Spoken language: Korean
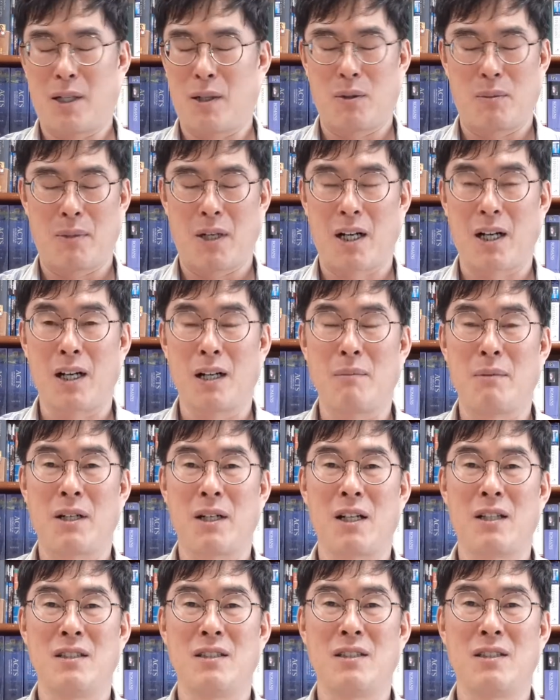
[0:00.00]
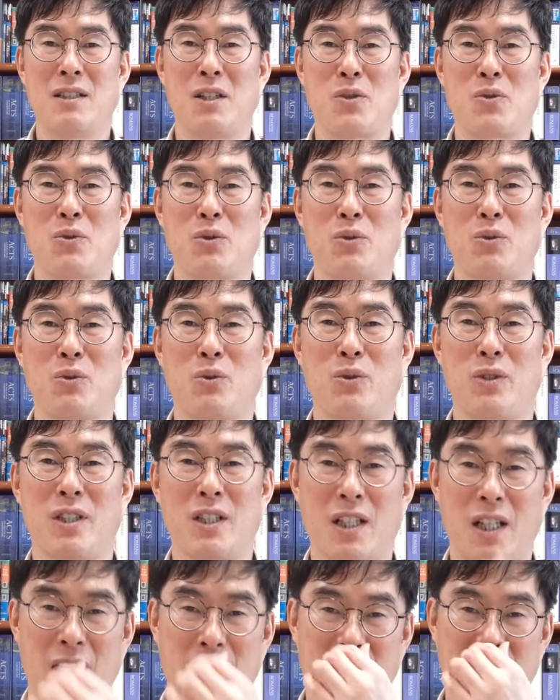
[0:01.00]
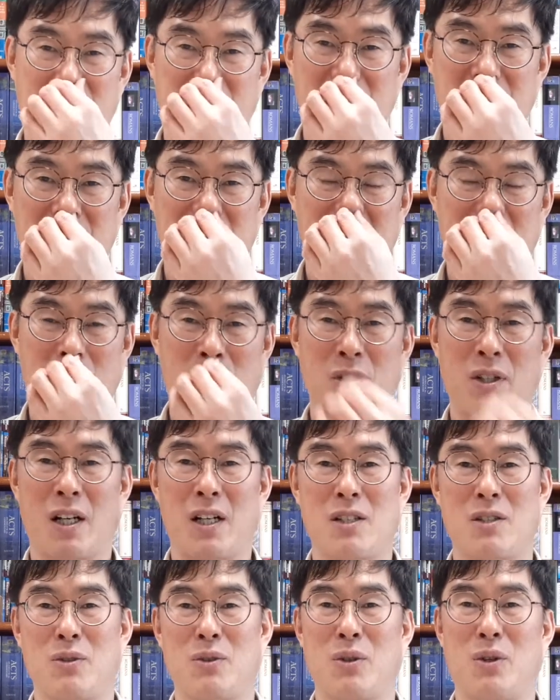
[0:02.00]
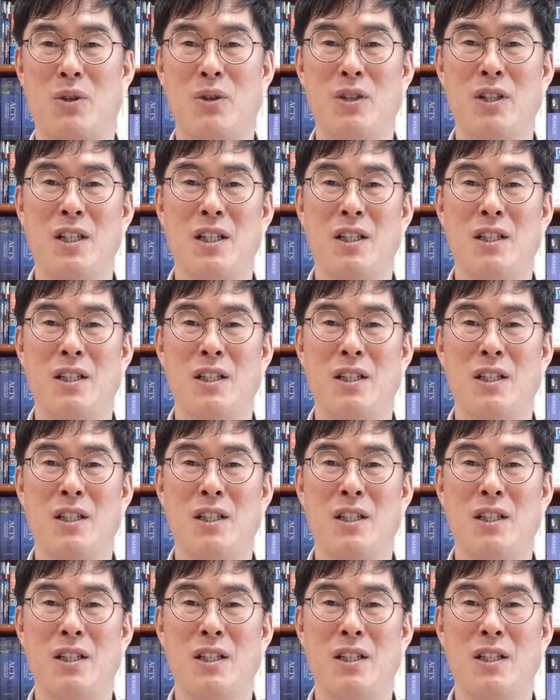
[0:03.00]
아, 마가가 말하는 예수는 누구인가라는 제목을 가지고